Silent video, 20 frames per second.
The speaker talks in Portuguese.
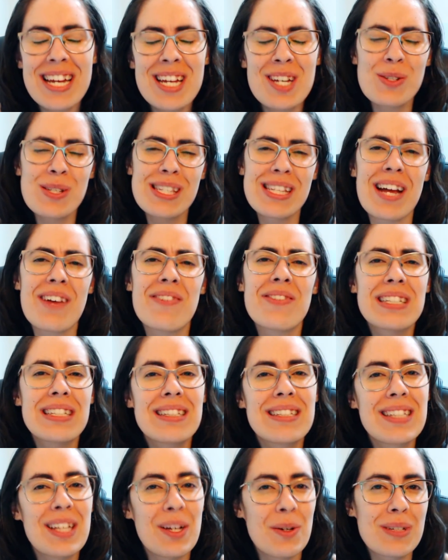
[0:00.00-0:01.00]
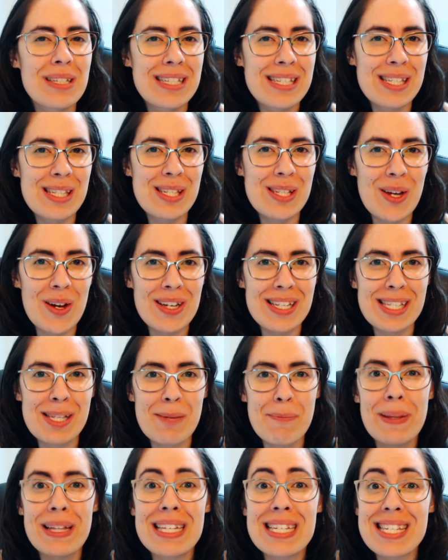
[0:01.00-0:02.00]
Eu estava tão
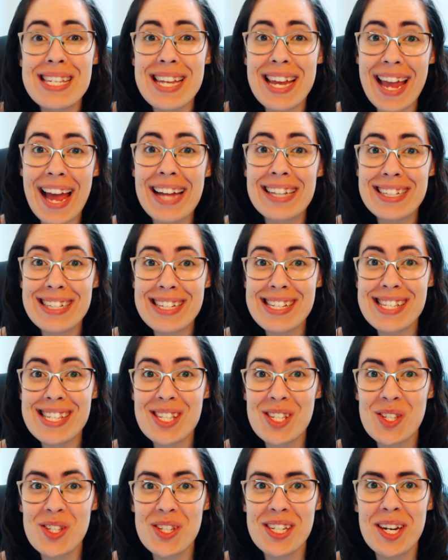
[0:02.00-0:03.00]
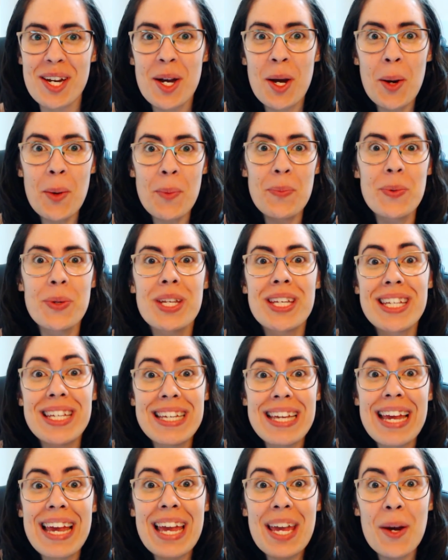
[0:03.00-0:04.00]
ansiosa pela chegada desse dia
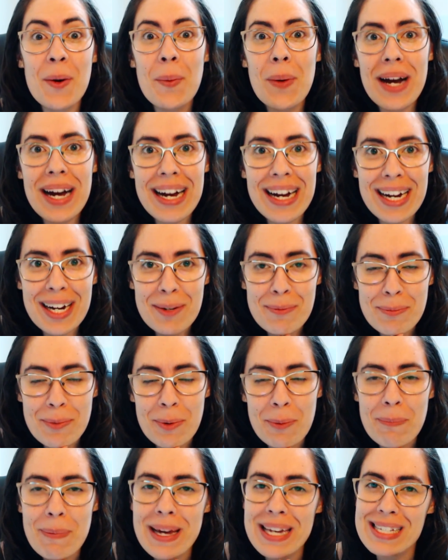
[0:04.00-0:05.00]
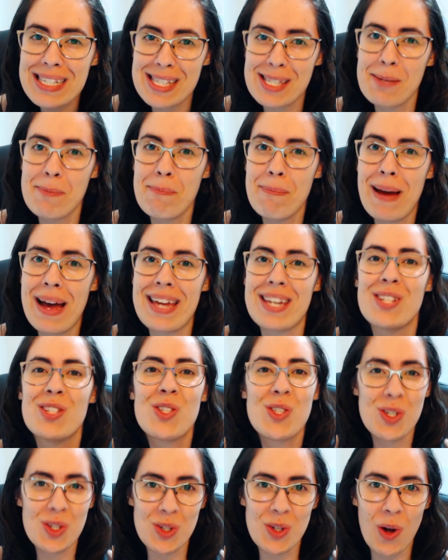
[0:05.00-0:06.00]
porque eu amo participar
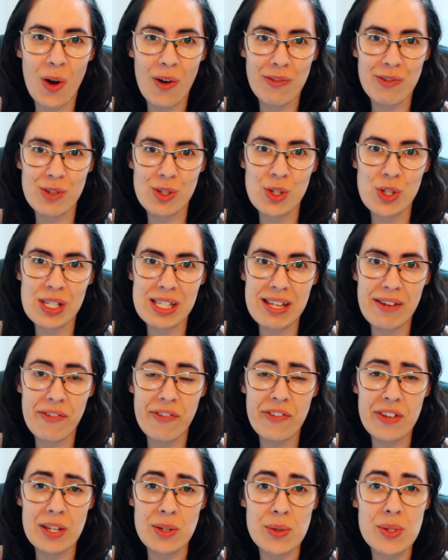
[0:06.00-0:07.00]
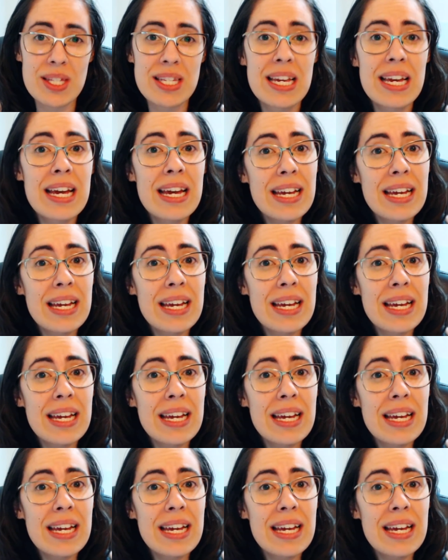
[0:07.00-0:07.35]
de novos desafios.